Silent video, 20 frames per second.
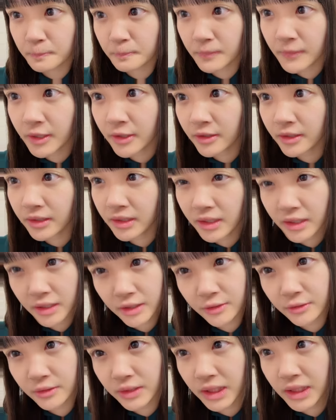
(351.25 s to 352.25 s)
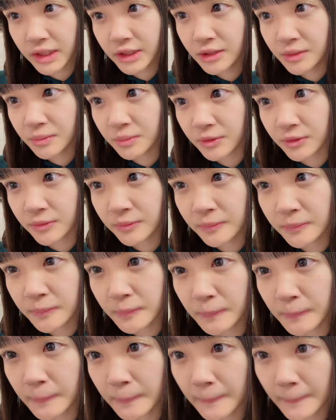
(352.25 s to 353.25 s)
なんか意外と大丈夫
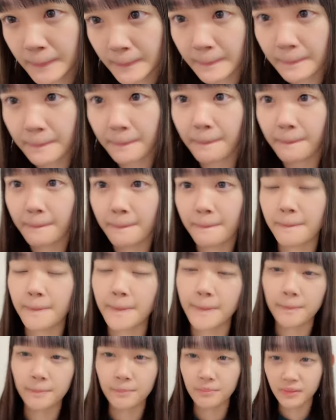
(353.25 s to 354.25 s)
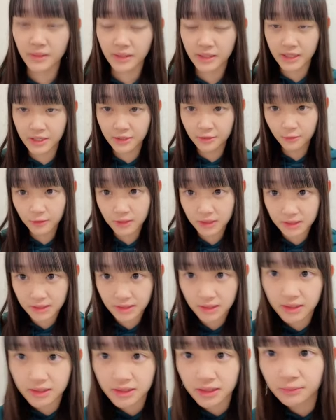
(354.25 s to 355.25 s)
うん昨日はさ
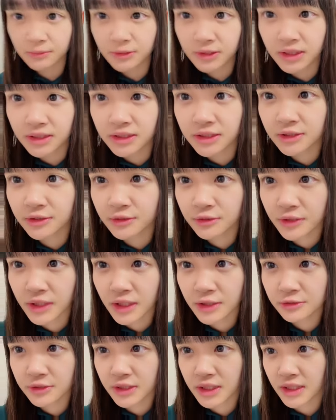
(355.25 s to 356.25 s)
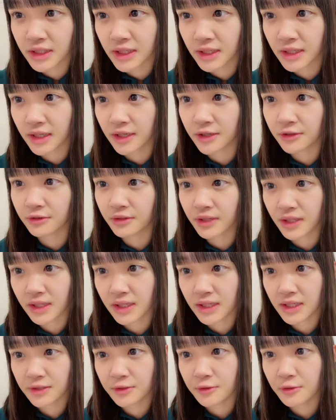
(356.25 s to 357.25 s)
すがに寒くてずっとダウン着てたけどね
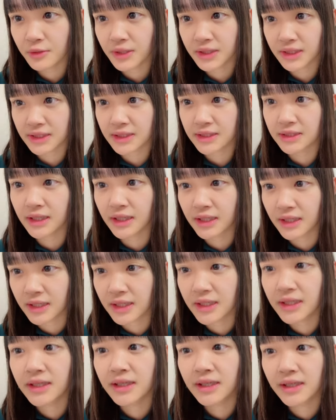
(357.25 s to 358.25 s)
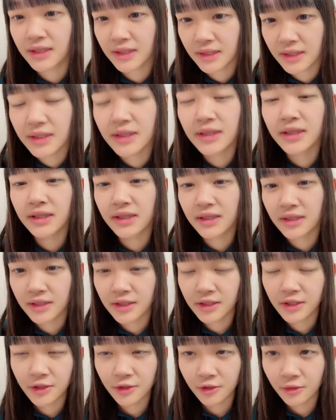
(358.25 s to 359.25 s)
昨日はさすがに
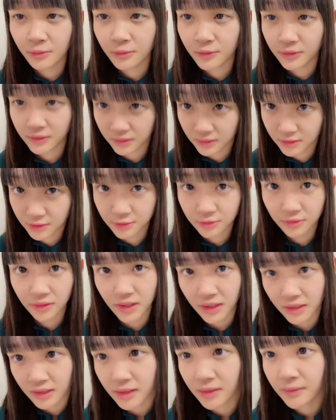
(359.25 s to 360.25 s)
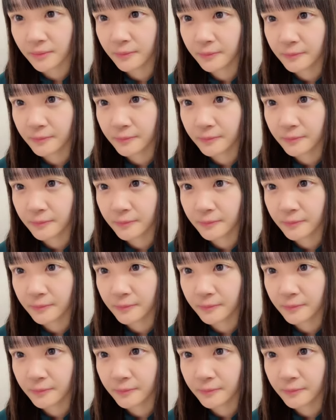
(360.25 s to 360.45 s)
今日もそうかな